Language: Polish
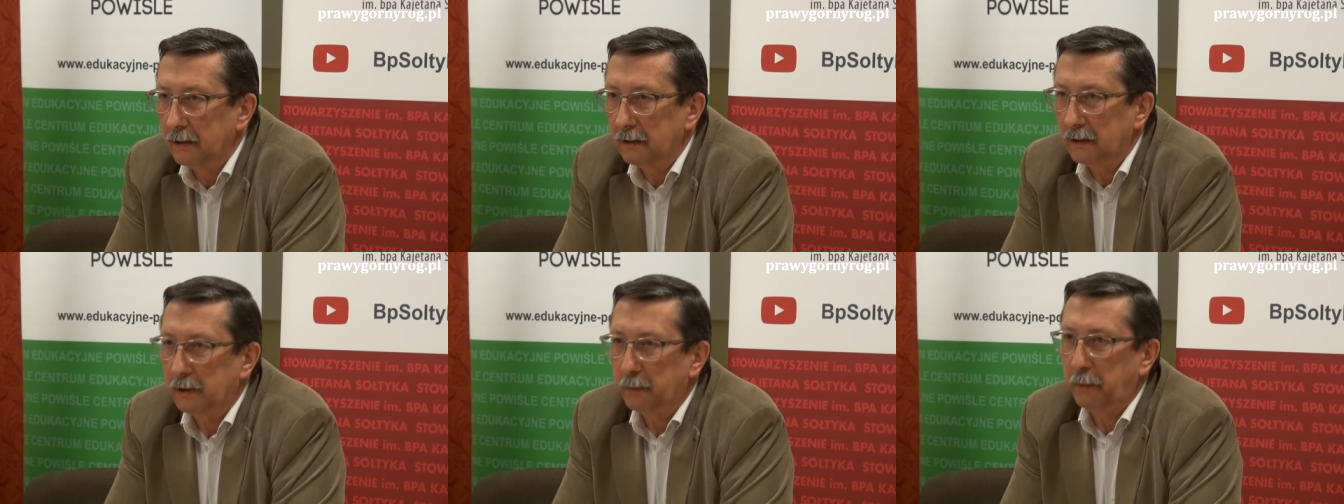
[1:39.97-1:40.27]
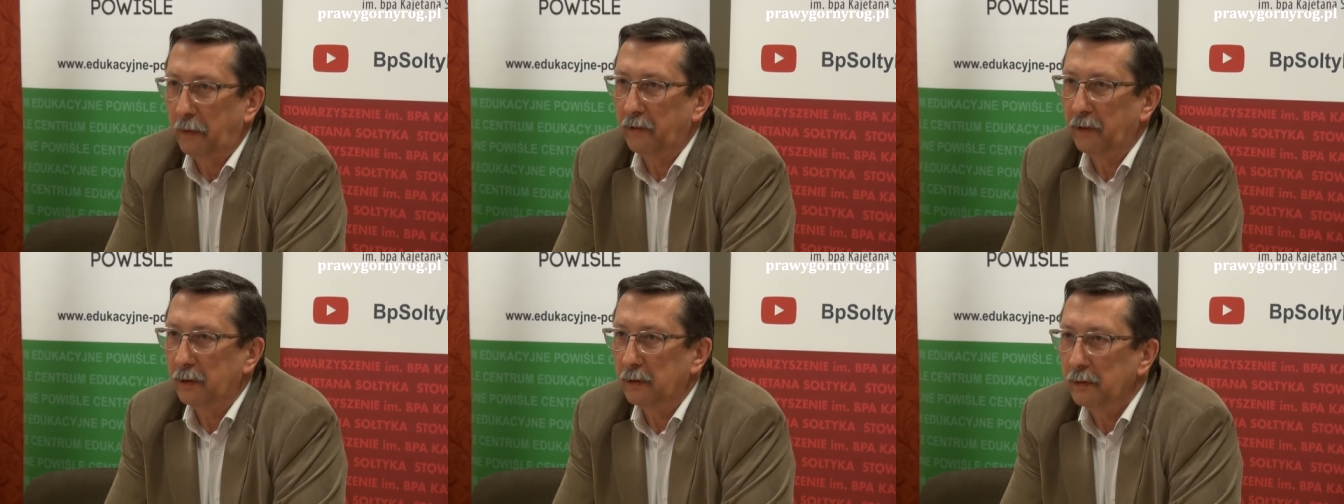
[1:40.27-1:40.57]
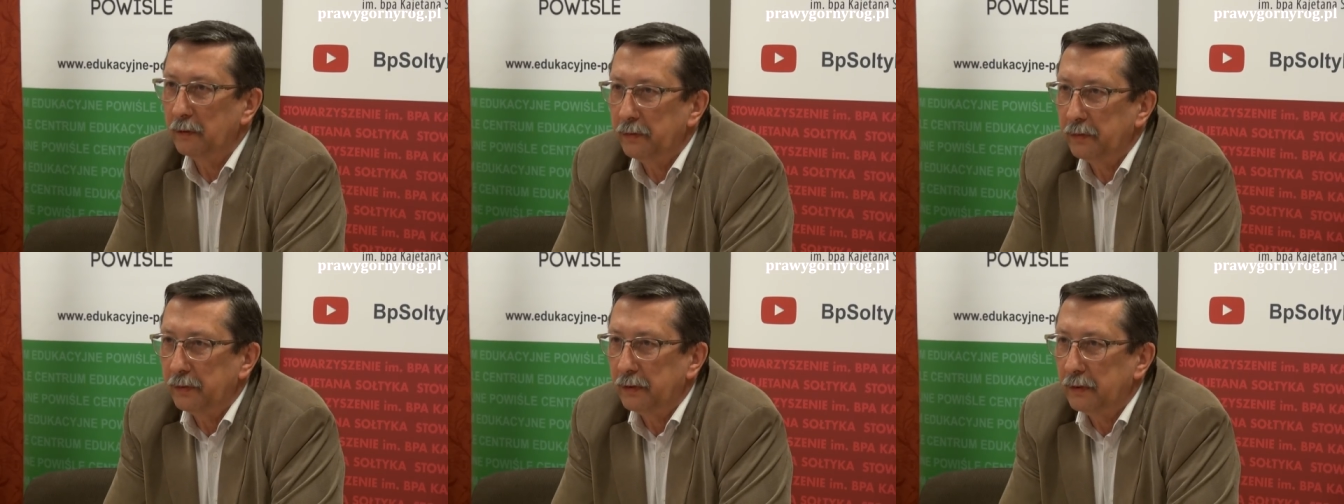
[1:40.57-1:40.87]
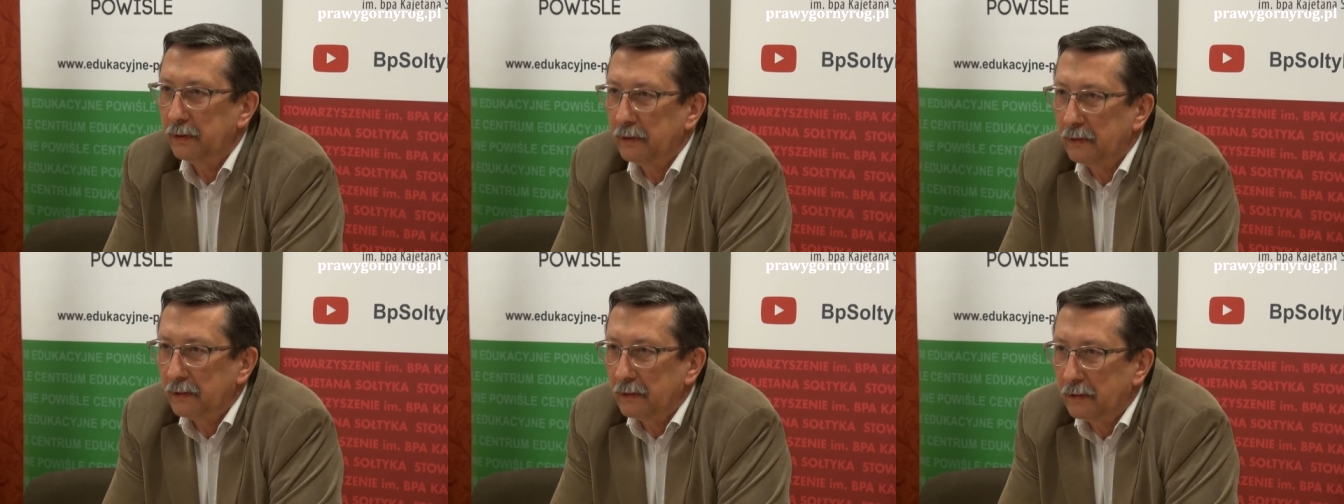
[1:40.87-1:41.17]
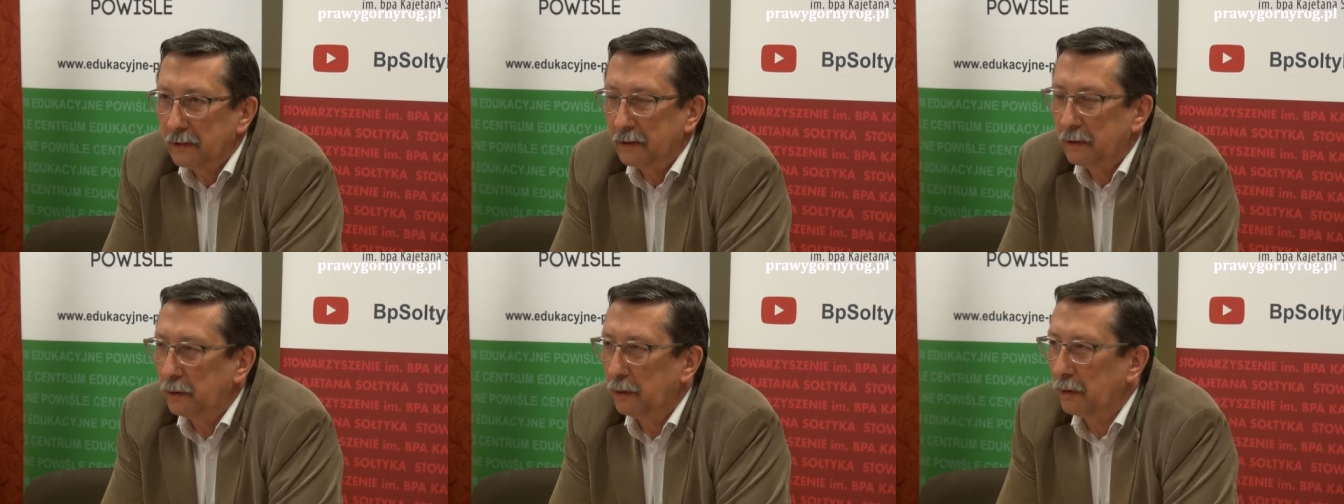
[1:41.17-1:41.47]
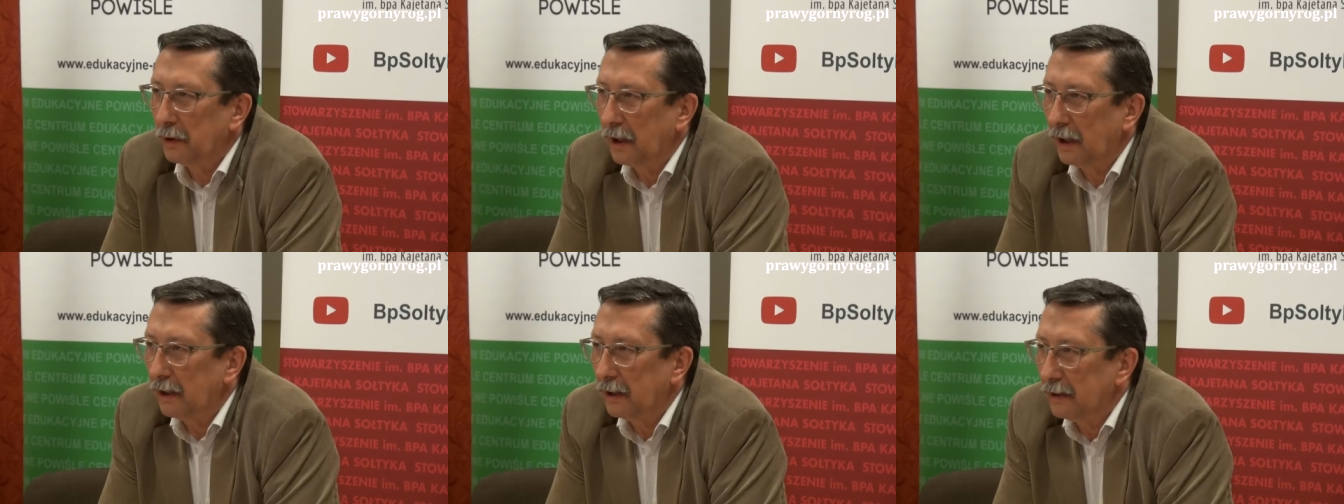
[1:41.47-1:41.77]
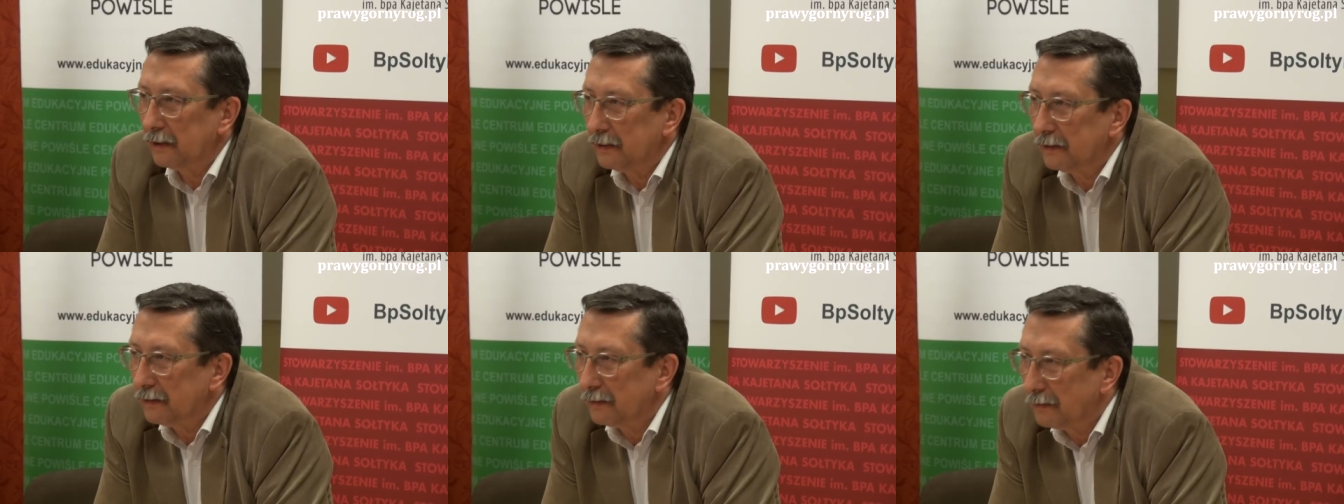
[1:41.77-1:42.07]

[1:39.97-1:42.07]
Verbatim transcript: Z powodów, które